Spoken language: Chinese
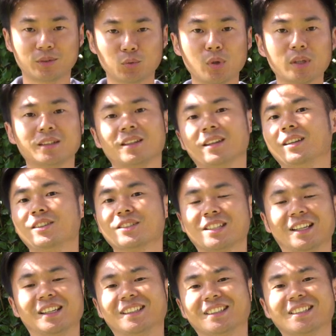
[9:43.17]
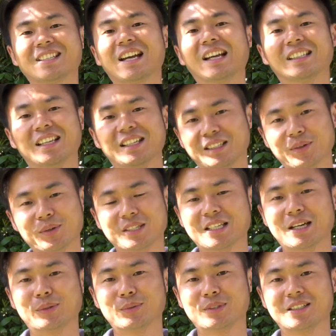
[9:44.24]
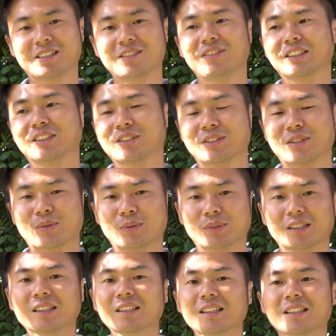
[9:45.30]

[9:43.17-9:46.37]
断定 A6300 下一代一定会加入机身防抖这个功能。